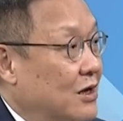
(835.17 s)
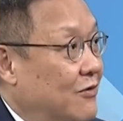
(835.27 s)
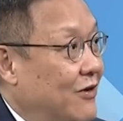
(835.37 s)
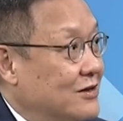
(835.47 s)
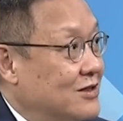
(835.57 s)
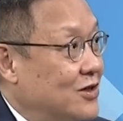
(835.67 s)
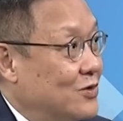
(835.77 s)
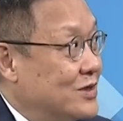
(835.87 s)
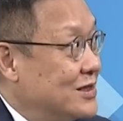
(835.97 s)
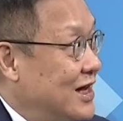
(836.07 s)
房子
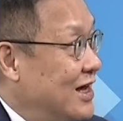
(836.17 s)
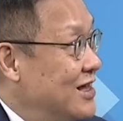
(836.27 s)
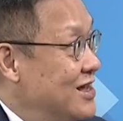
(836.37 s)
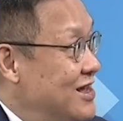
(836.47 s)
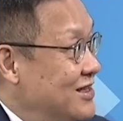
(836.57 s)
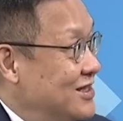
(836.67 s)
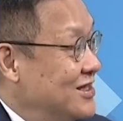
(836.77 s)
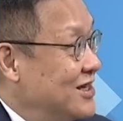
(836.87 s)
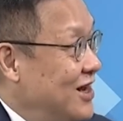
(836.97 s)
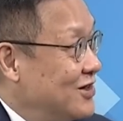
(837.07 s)
投资啊？这
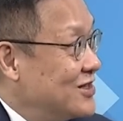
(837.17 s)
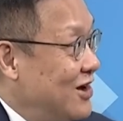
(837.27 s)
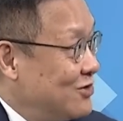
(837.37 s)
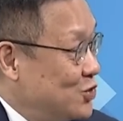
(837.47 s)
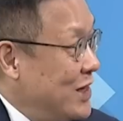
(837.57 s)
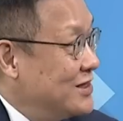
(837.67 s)
些要找赚